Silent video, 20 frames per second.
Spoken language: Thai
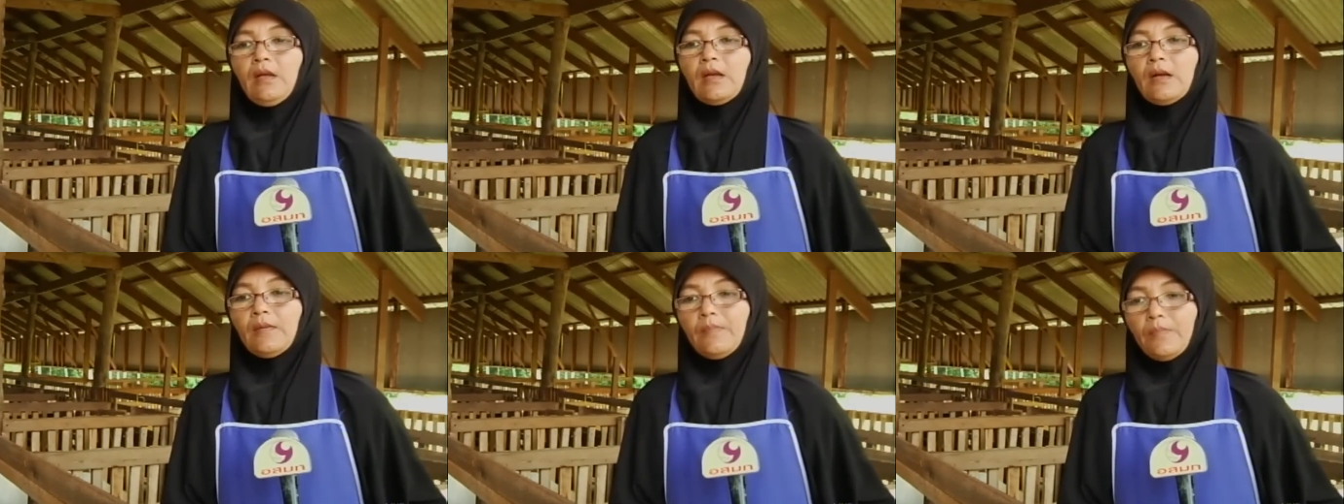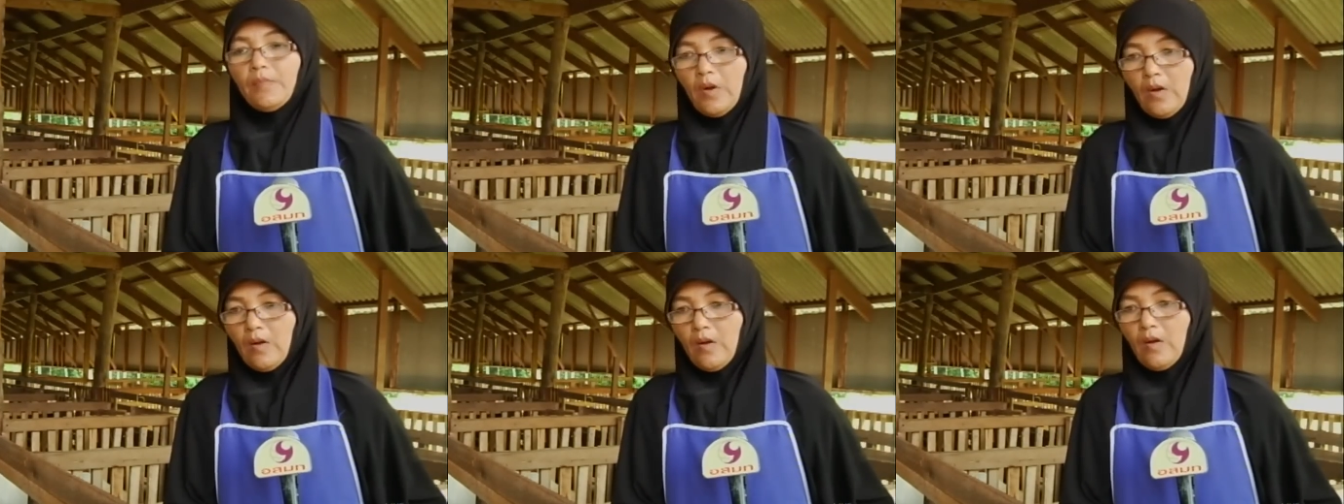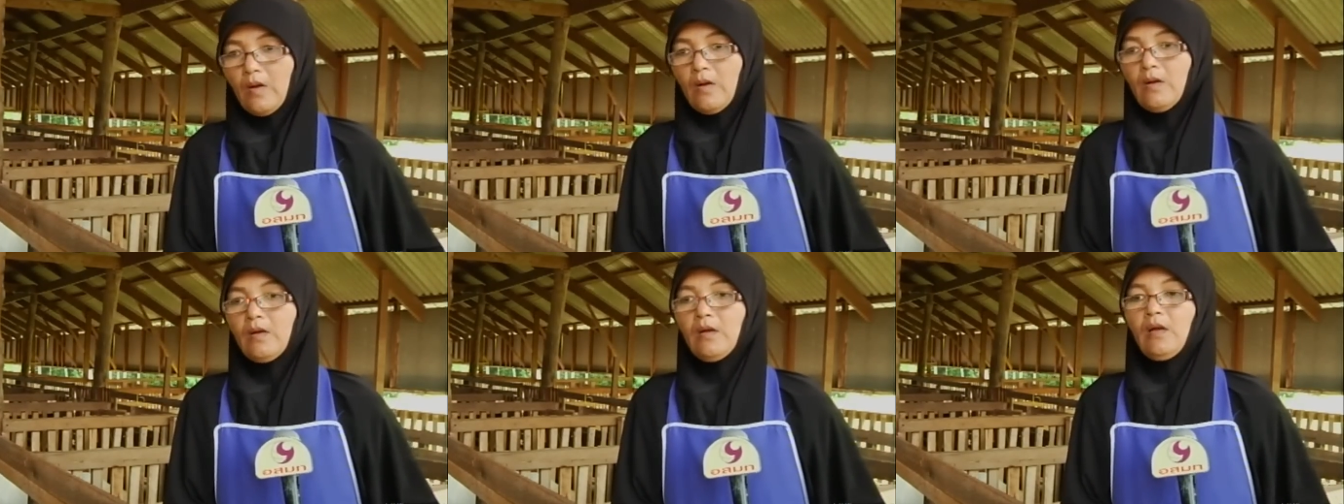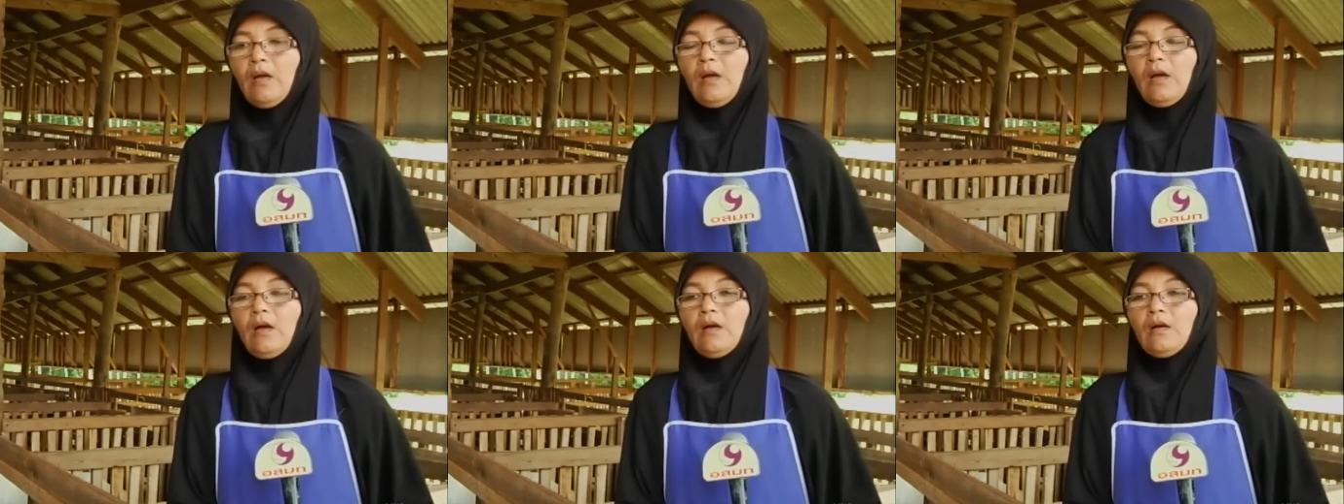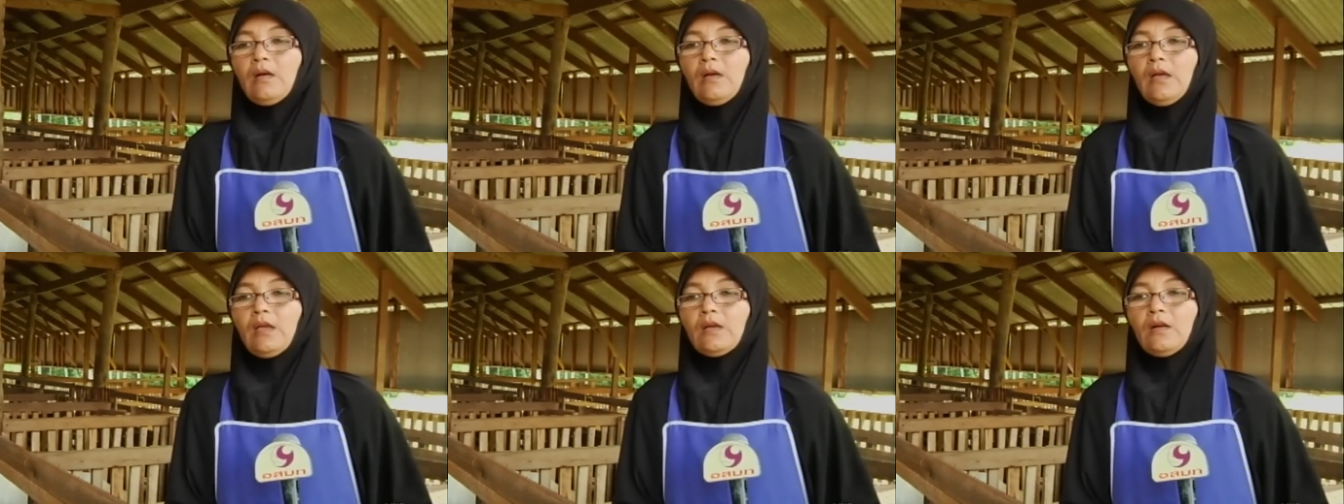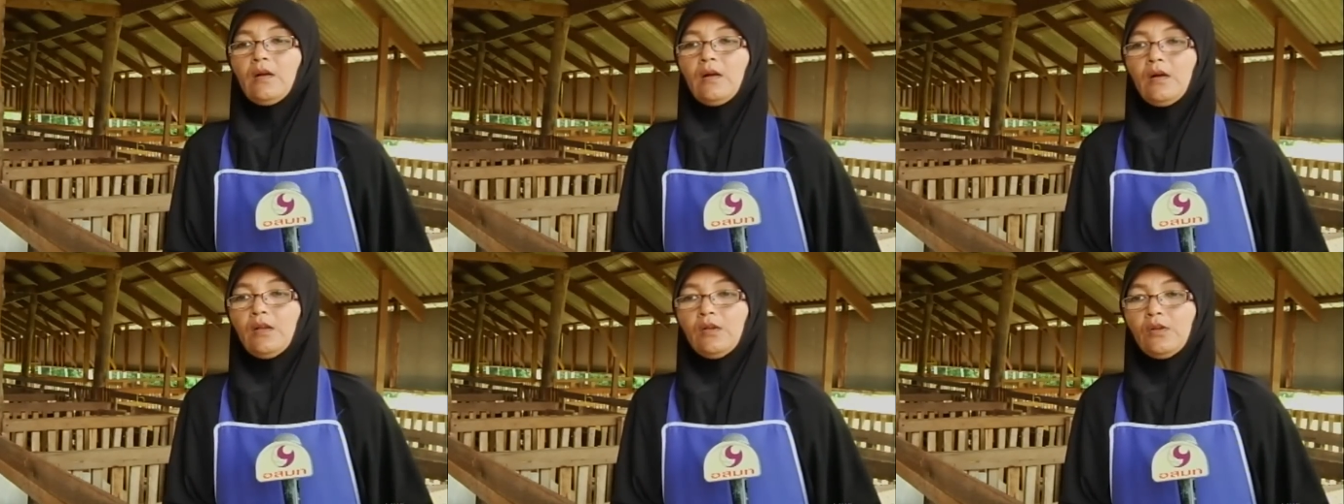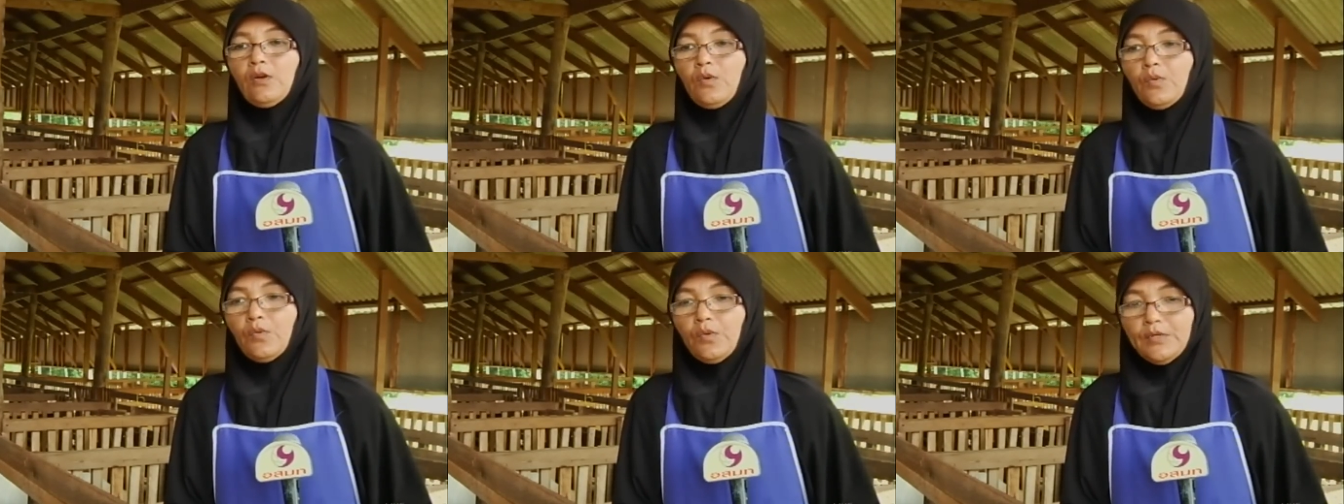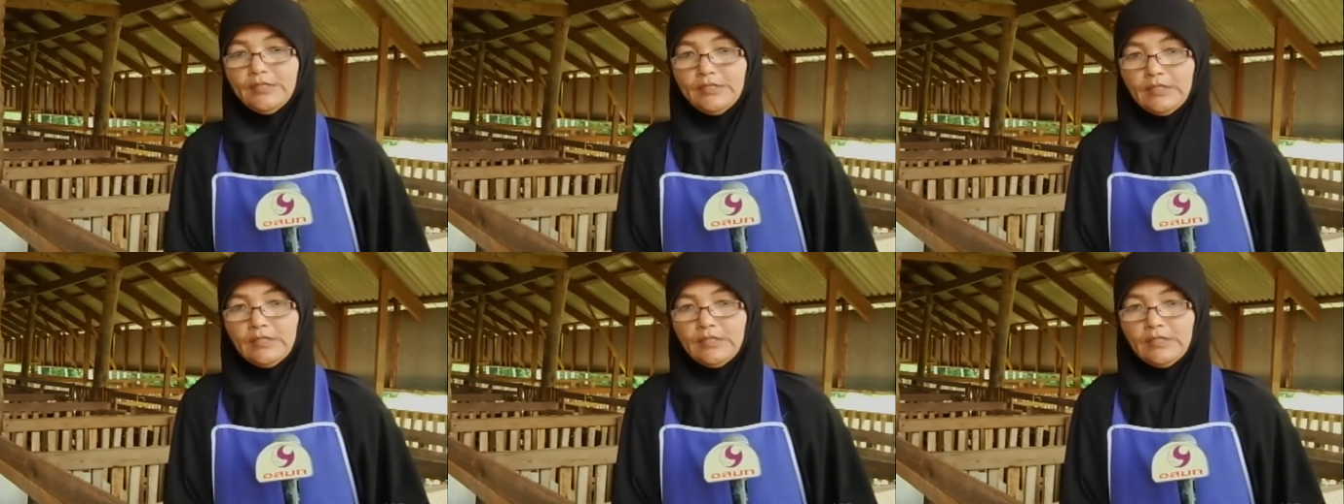กระเพาะแล้วก็โรคหัว